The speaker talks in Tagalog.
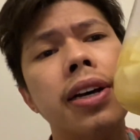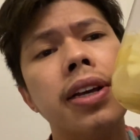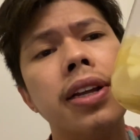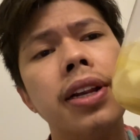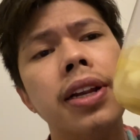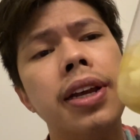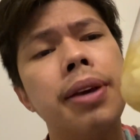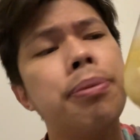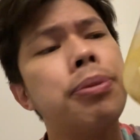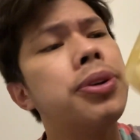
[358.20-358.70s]

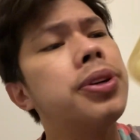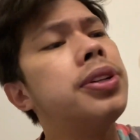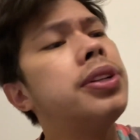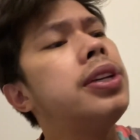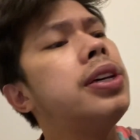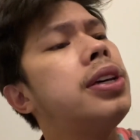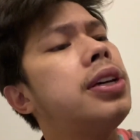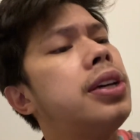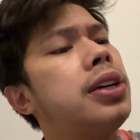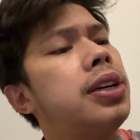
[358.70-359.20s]
lemon.
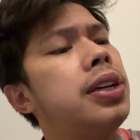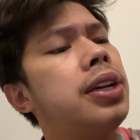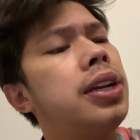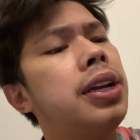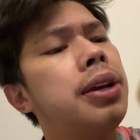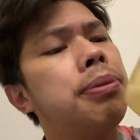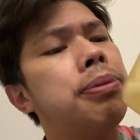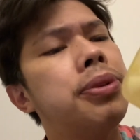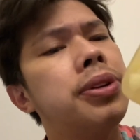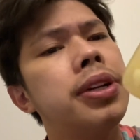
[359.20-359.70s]

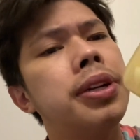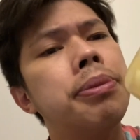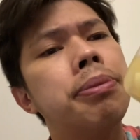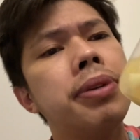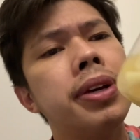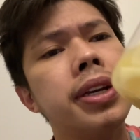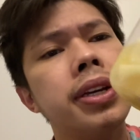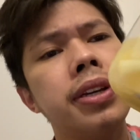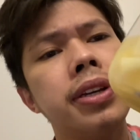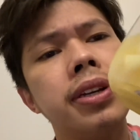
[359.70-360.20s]
Lemon na
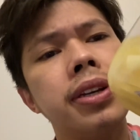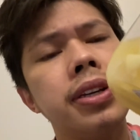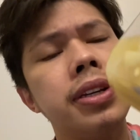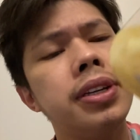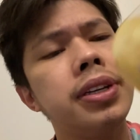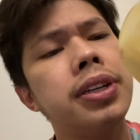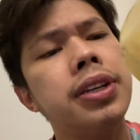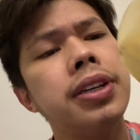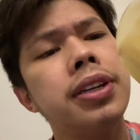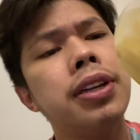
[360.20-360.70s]
may
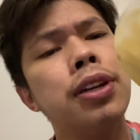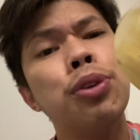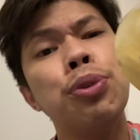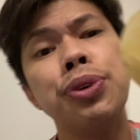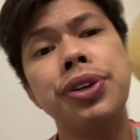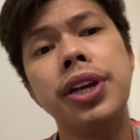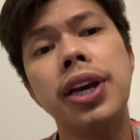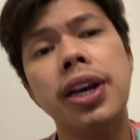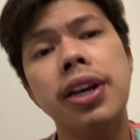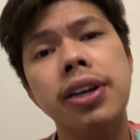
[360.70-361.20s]

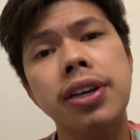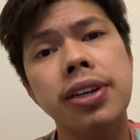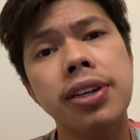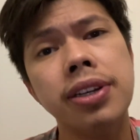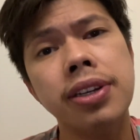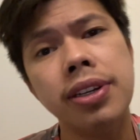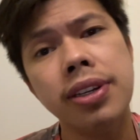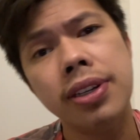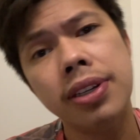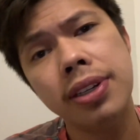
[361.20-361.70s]
luya.
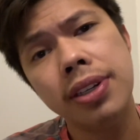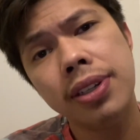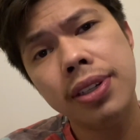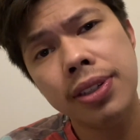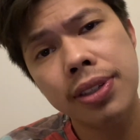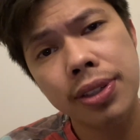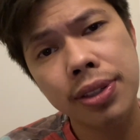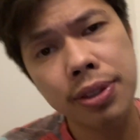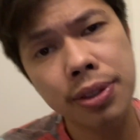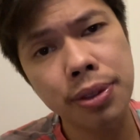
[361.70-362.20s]

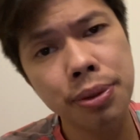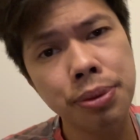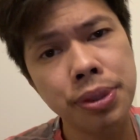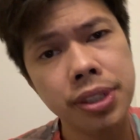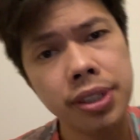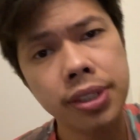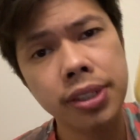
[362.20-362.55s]
So, which is